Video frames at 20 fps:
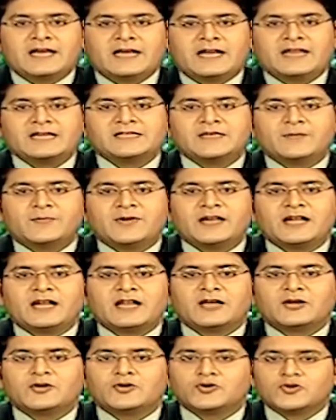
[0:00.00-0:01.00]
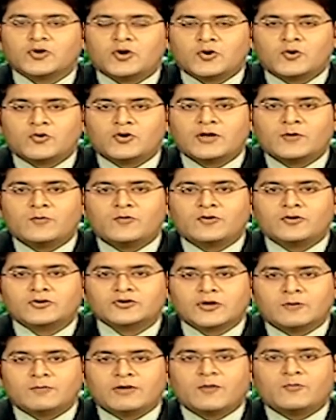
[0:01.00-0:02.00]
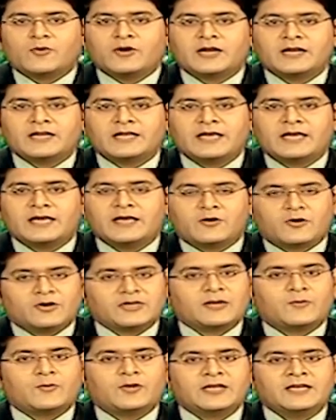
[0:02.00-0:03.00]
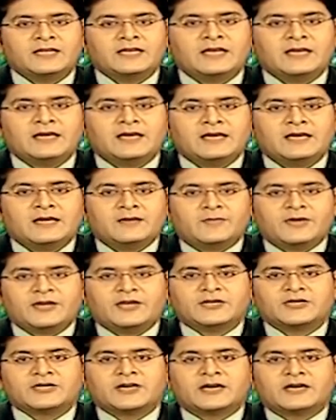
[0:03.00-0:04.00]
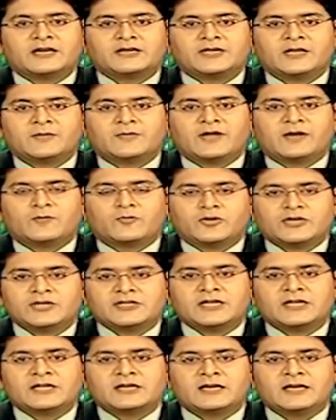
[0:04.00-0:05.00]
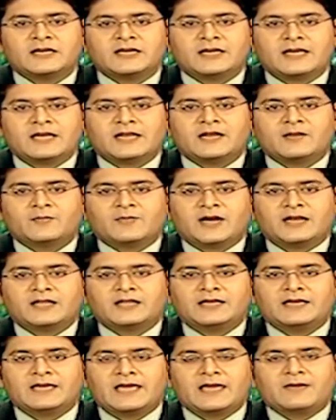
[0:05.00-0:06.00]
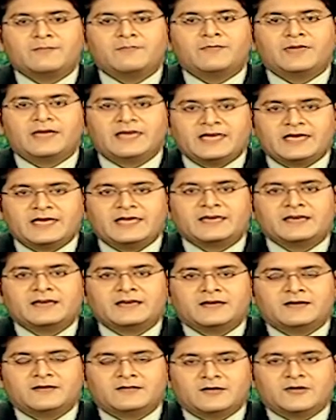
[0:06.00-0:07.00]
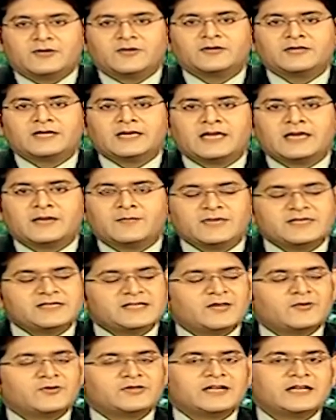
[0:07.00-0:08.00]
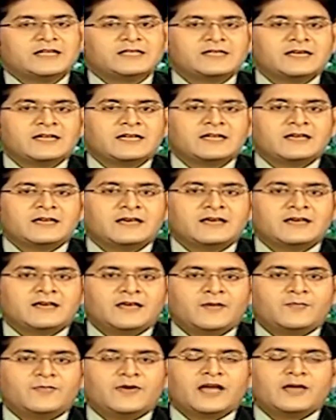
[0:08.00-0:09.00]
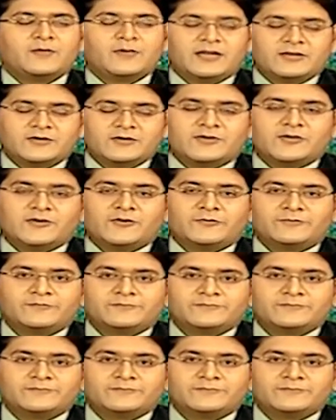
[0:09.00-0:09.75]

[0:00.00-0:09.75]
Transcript: কারি শিল্পের নানা সংকট এবং সম্ভাবনা নিয়ে কথা বলেন ব্রিটিশ কারি শিল্পের প্রতিষ্ঠাতা এনাম আলী এমবিই লন্ডন থেকে বিস্তারিত জানাচ্ছেন ইব্রাহিম আদিত্য